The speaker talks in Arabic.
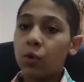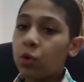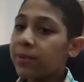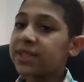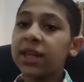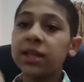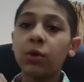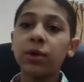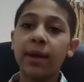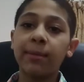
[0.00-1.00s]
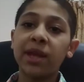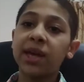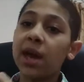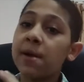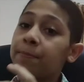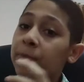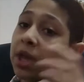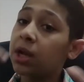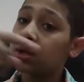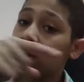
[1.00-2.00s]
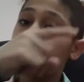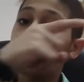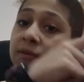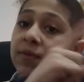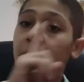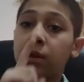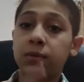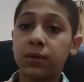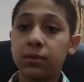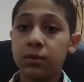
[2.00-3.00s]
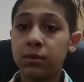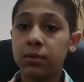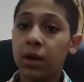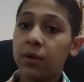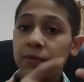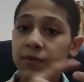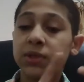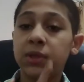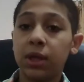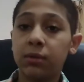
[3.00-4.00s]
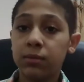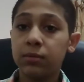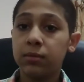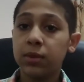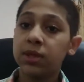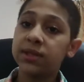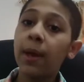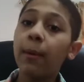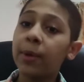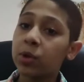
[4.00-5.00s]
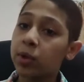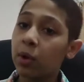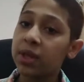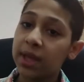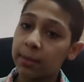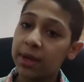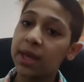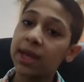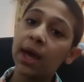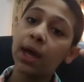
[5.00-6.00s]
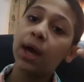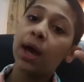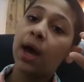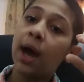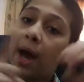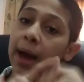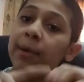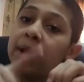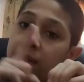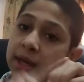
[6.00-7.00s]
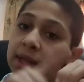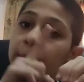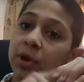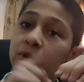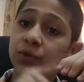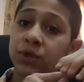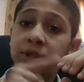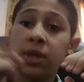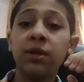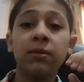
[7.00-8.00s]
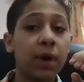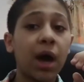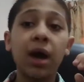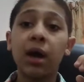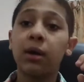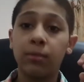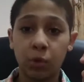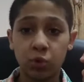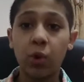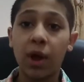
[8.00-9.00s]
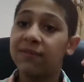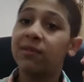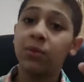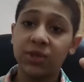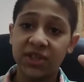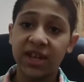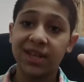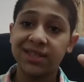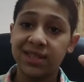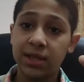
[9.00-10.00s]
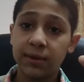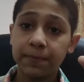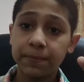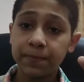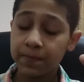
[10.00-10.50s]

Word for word: قول مثلا دولة أمريكا هي اللي نشرت الفيروس في الصين زي ما برضو دولة أمريكا عملت كده برضو في الصين مع موضوع عارف الخنازير